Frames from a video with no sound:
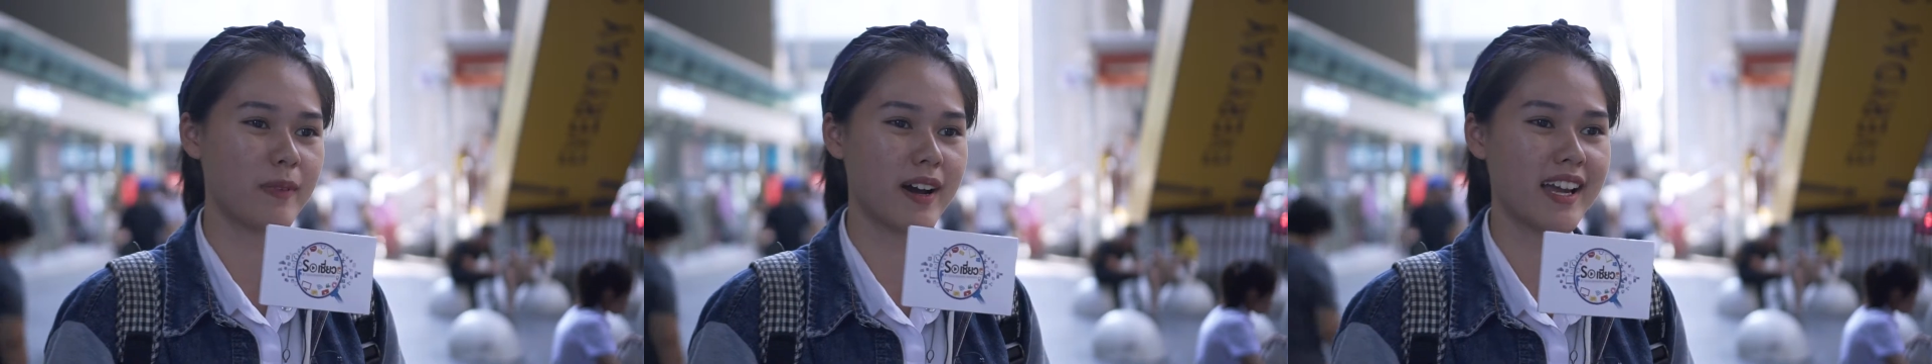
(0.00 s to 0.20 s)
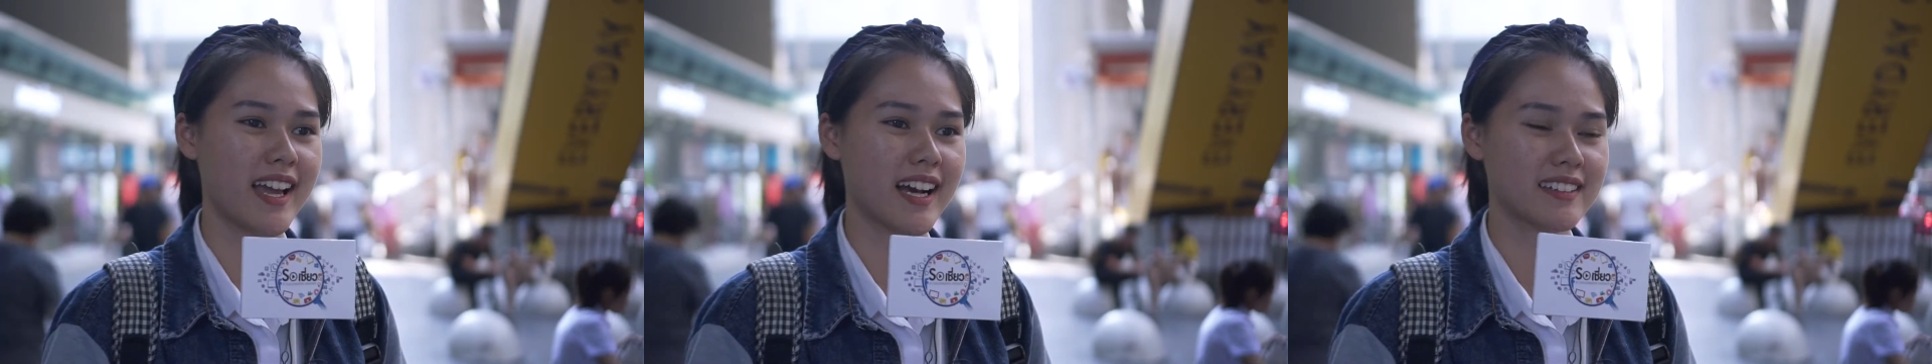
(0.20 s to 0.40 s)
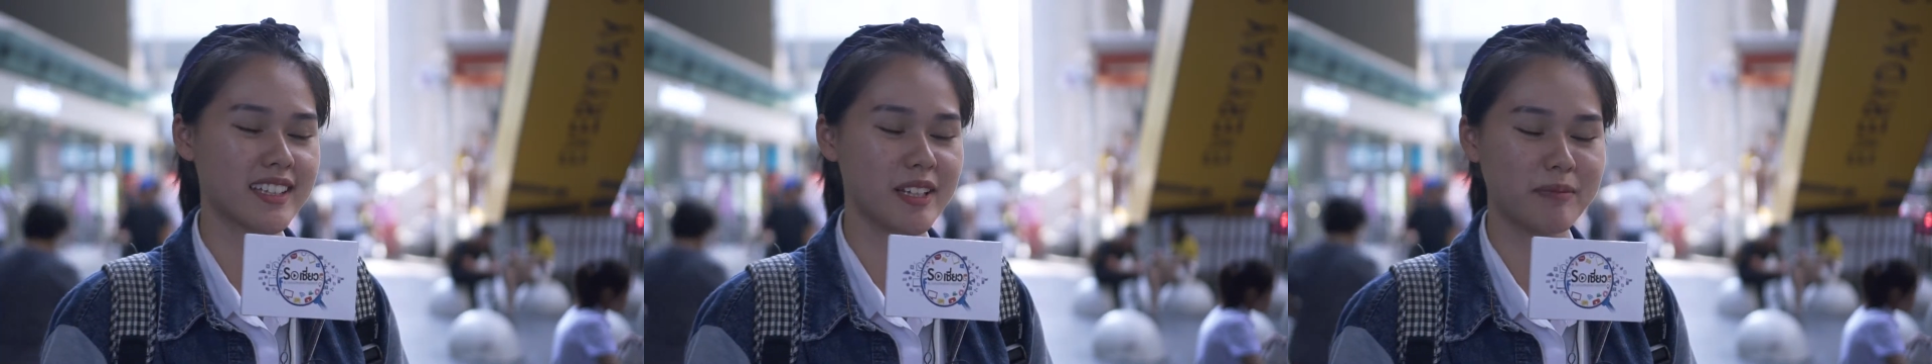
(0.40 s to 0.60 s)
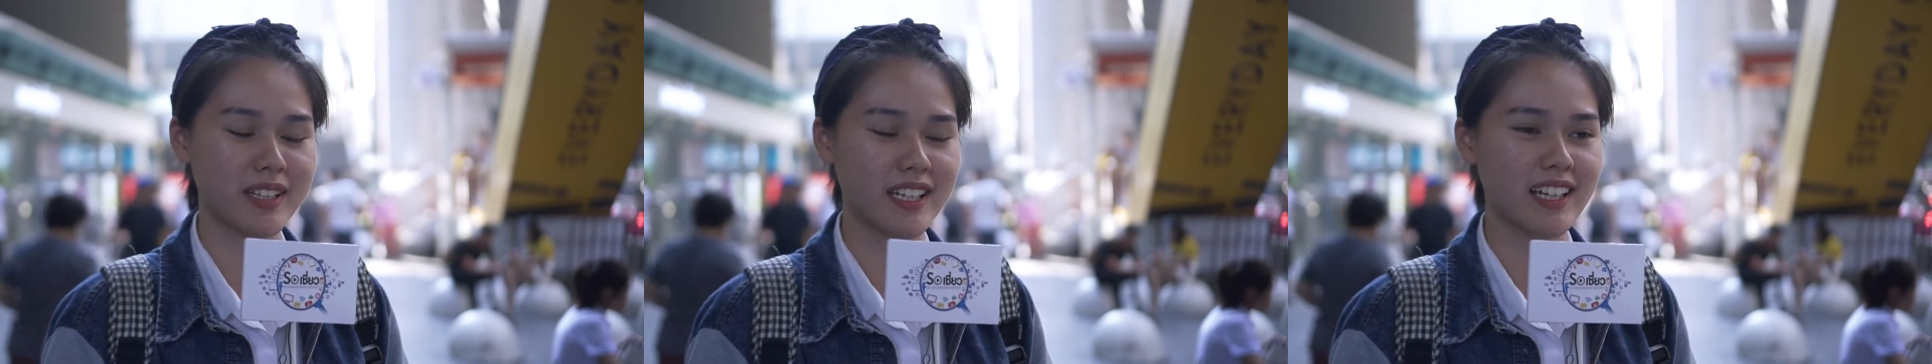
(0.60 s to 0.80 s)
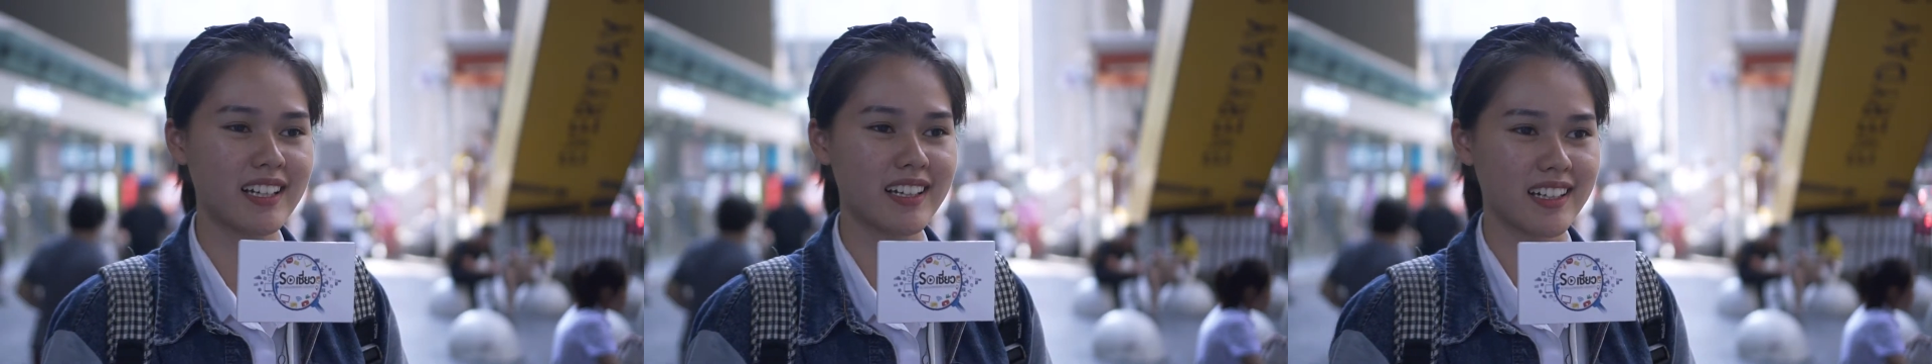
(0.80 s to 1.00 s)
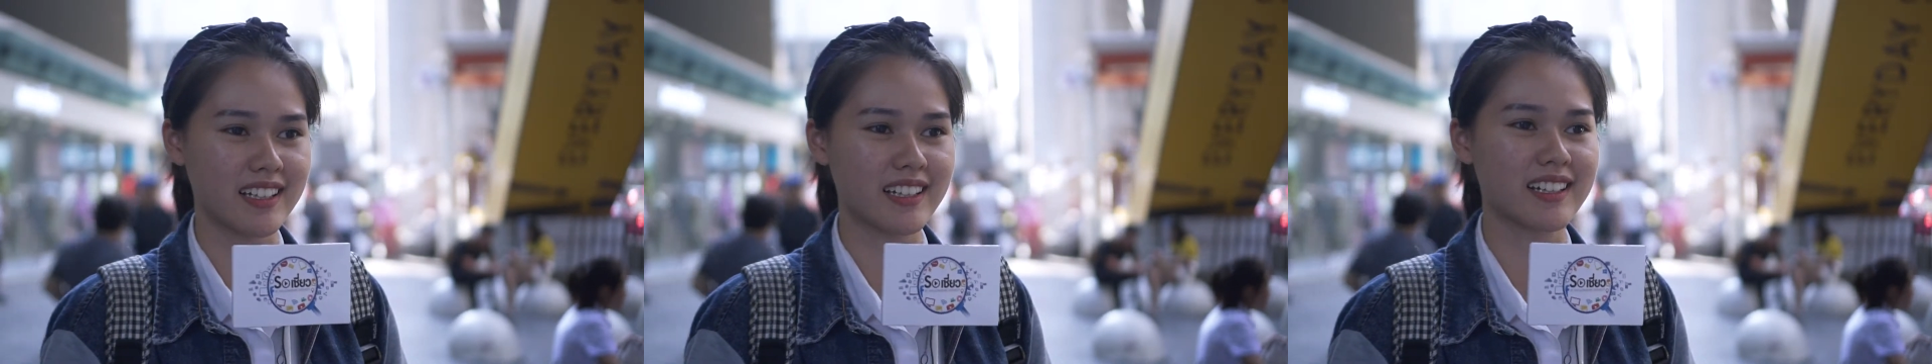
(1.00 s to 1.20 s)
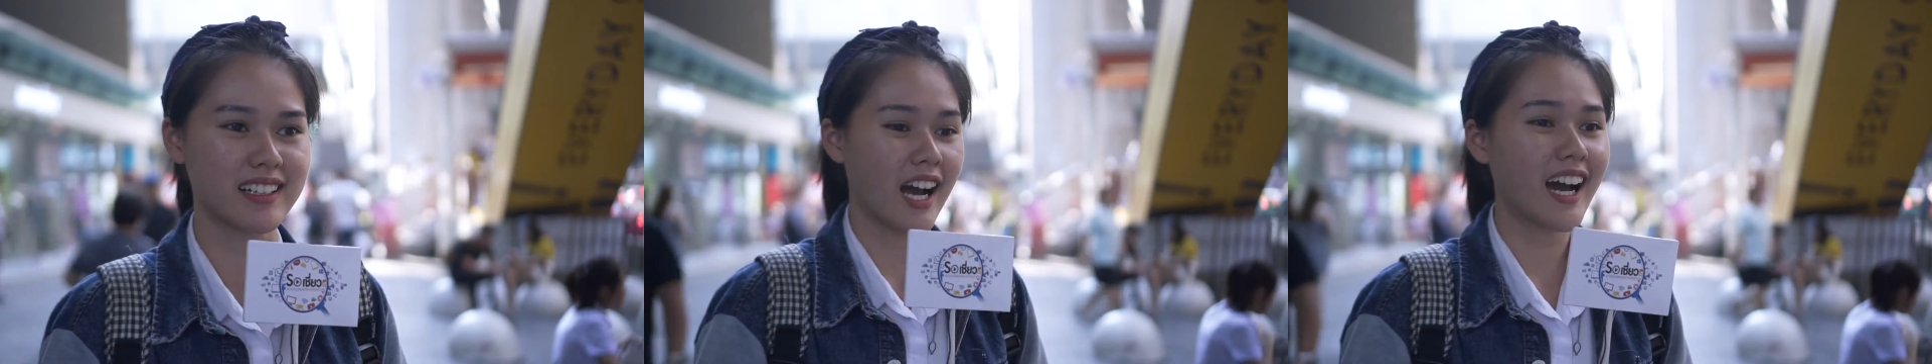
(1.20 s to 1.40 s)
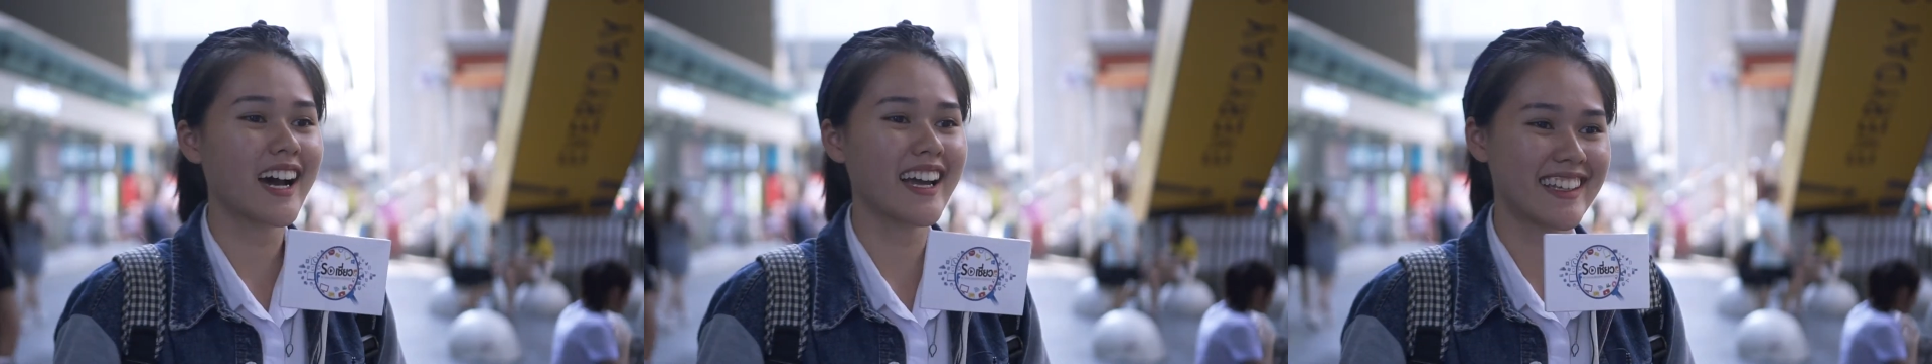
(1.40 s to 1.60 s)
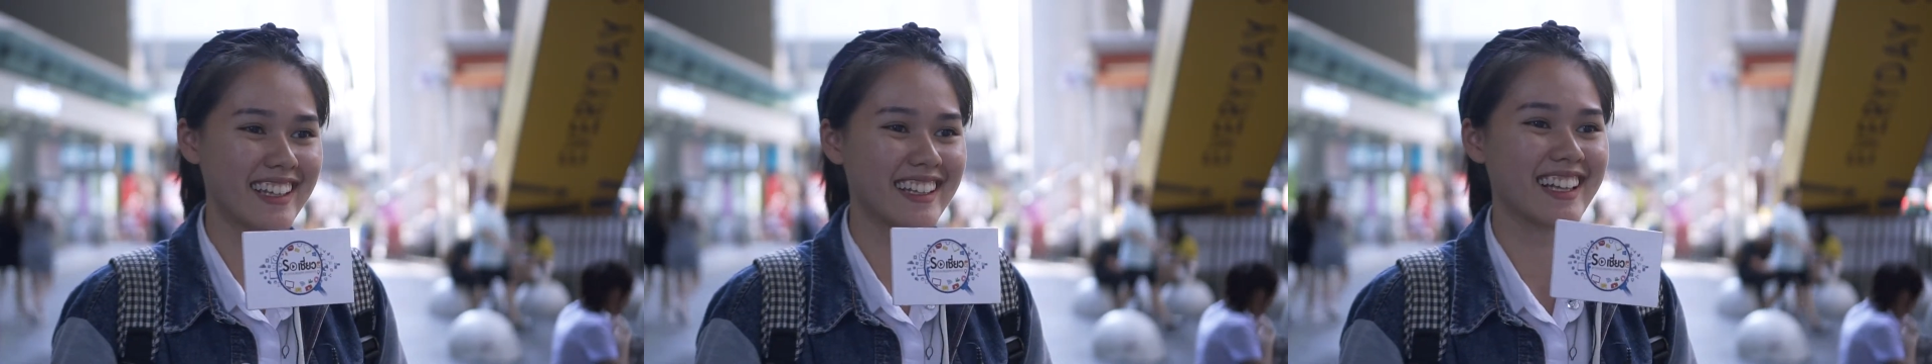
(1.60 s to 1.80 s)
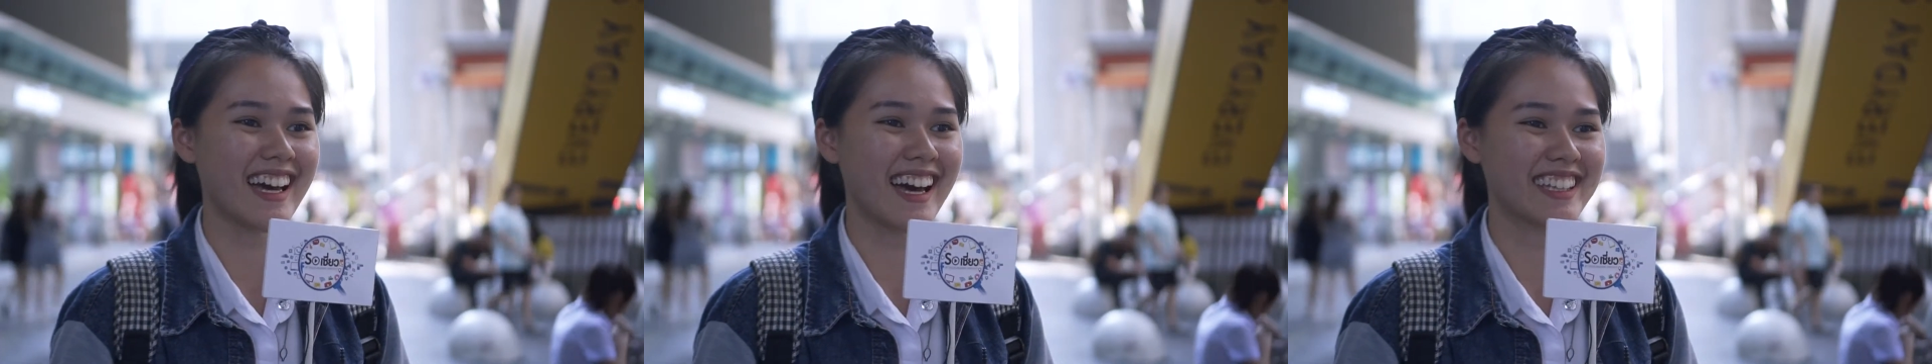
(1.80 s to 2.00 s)
มาอย่างเต็มที่เลย เคย
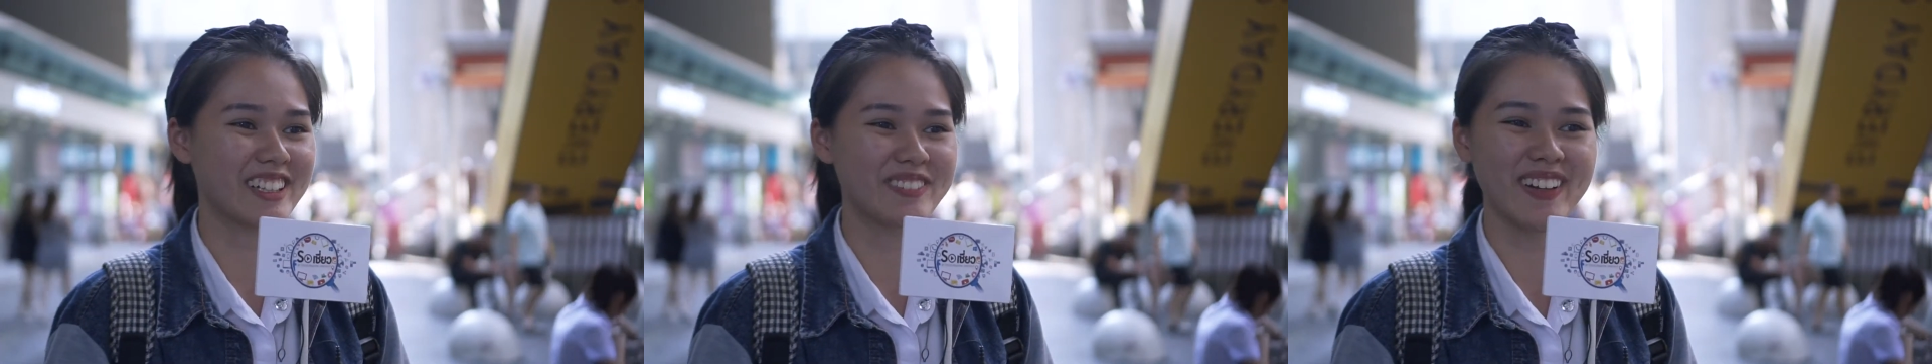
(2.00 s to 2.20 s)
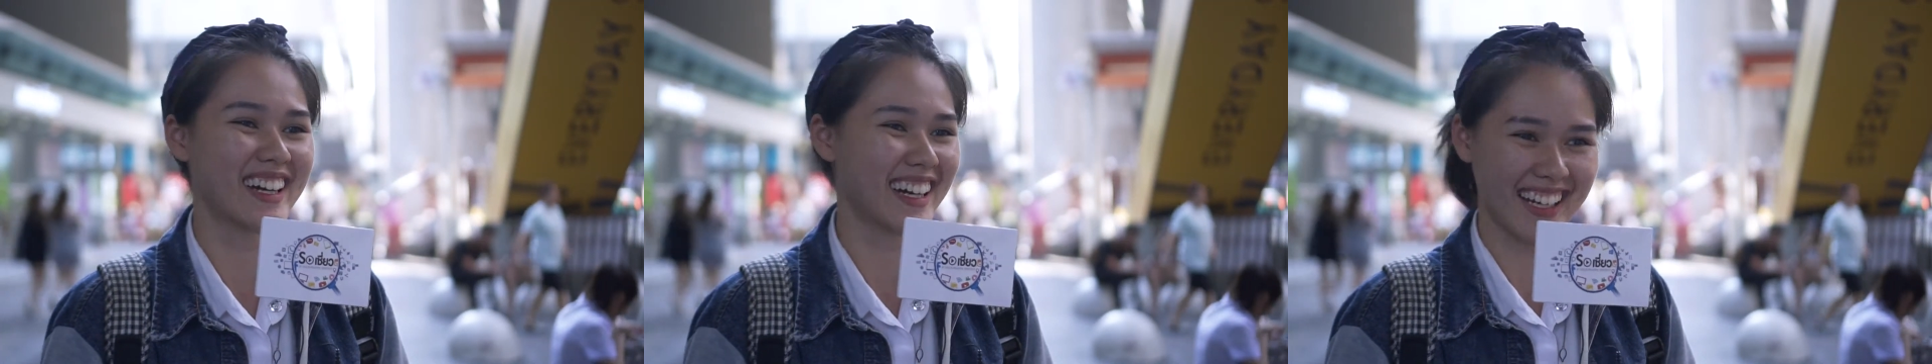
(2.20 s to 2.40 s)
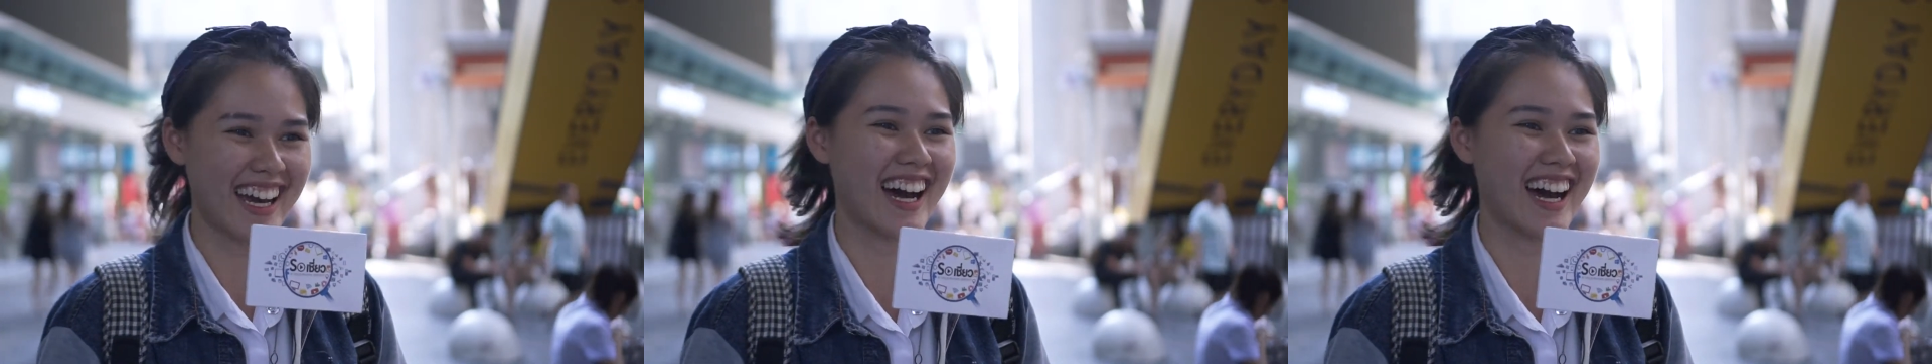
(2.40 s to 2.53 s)
คิดค่ะแต่ไม่เคย